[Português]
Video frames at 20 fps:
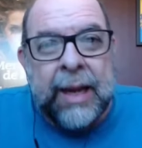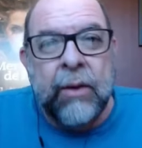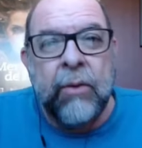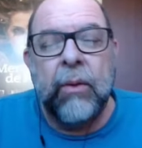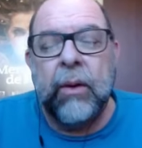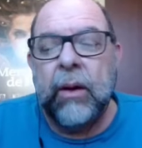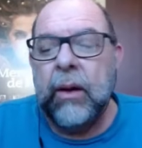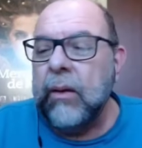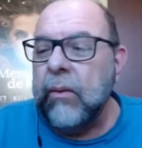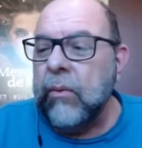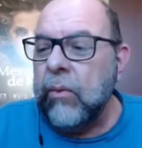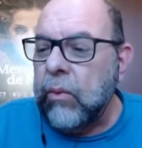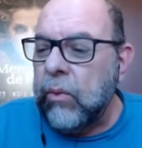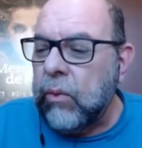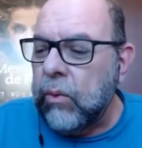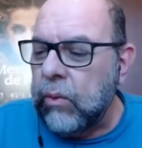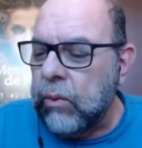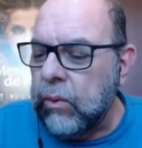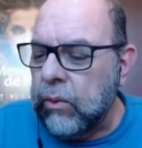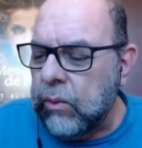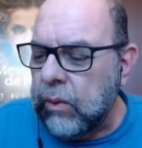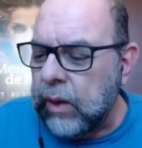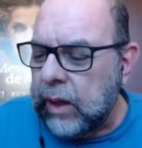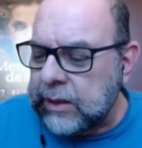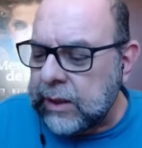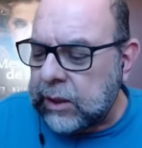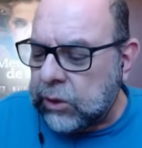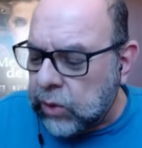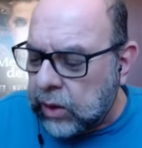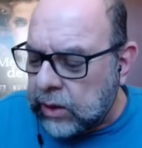O, o, o,
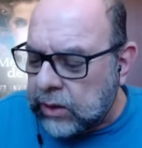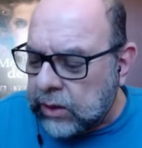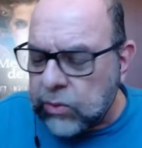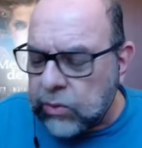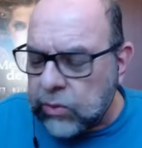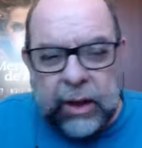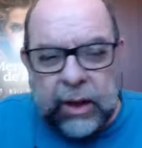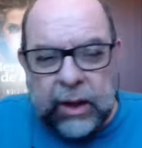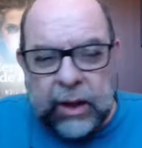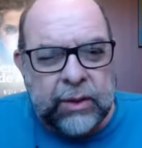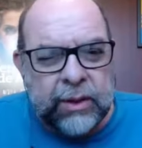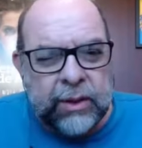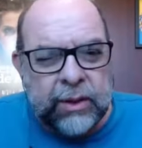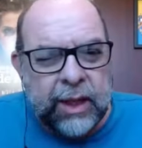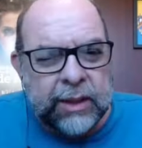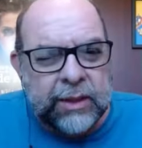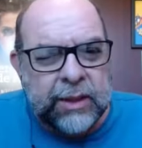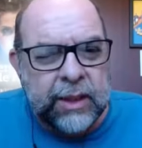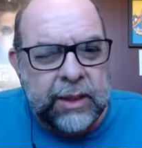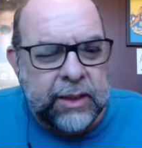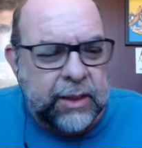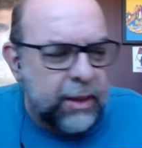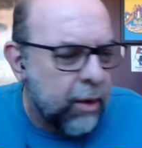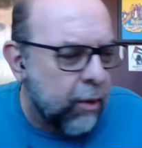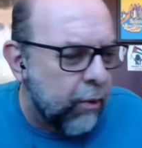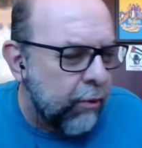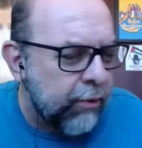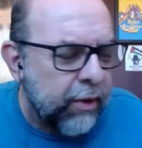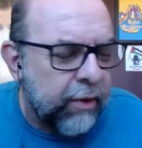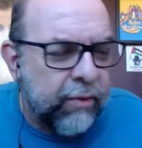essas coisas assim, ao
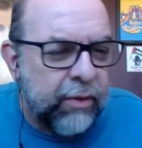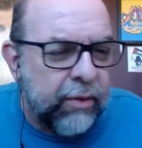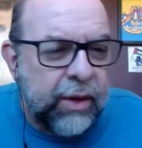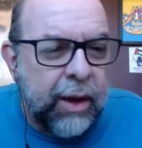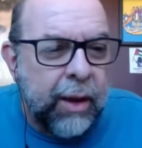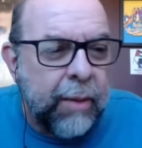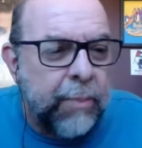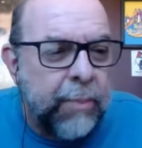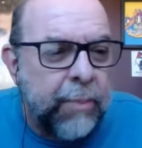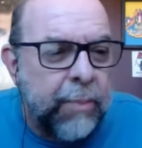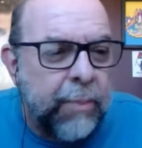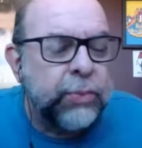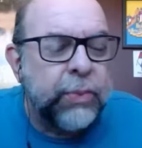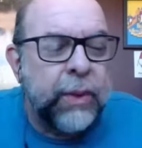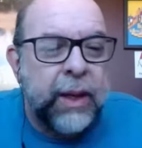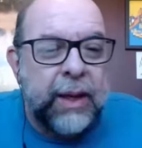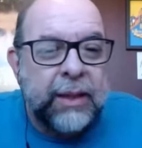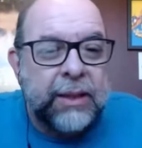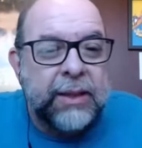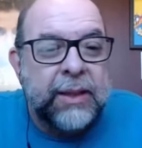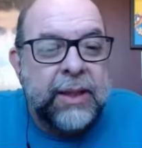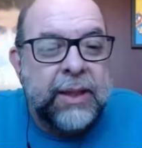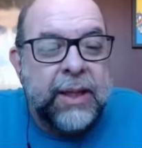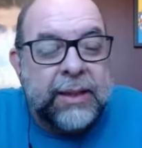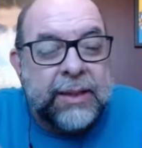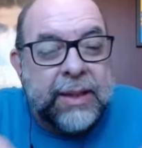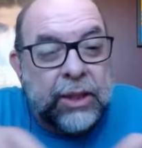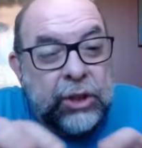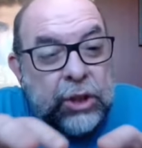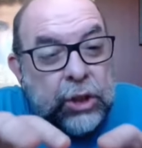vivo, tá? Porque esse, essa
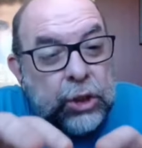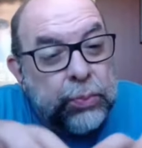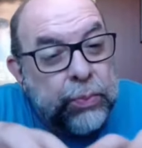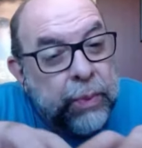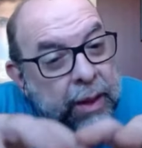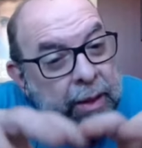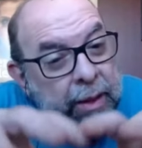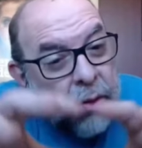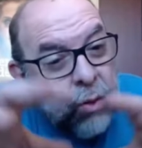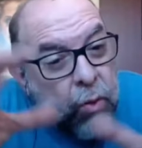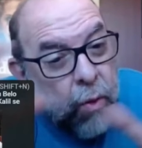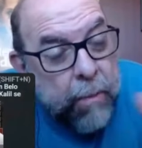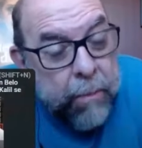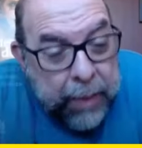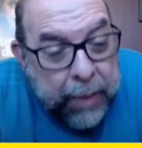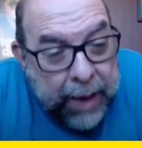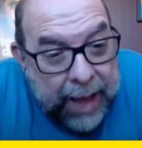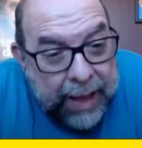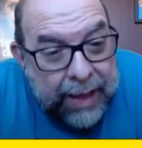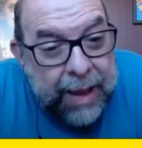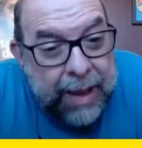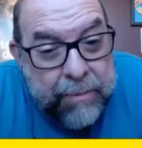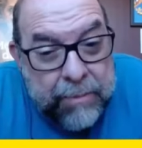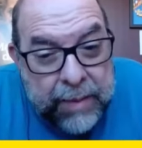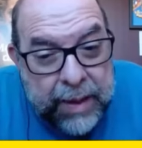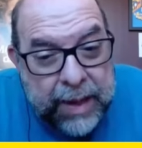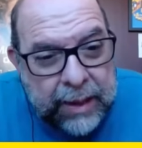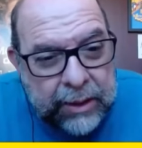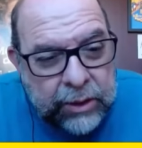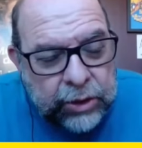gente perdeu
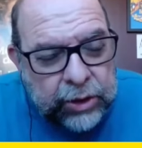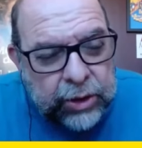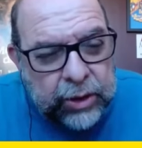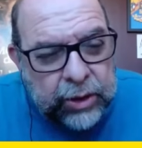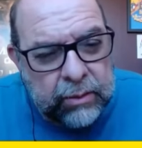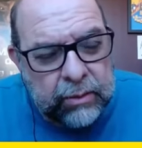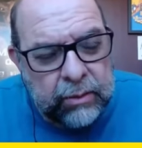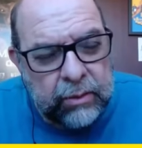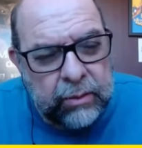completamente